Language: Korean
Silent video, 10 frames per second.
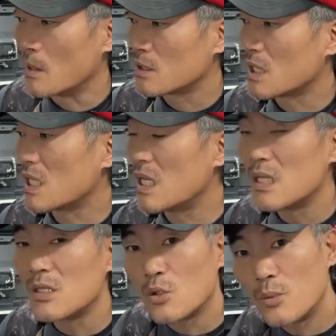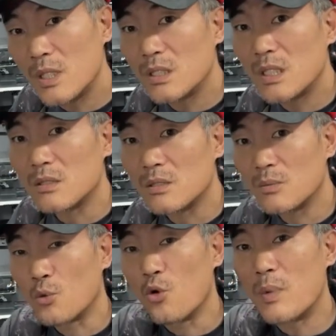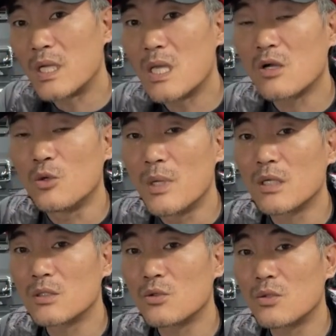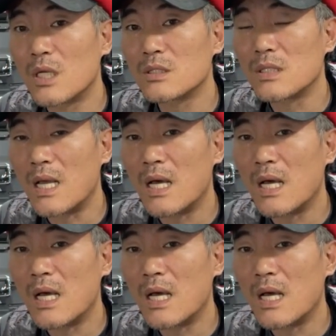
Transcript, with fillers: 제가 요번에 이제 그봉업바킹을금형을 떠고 나서 다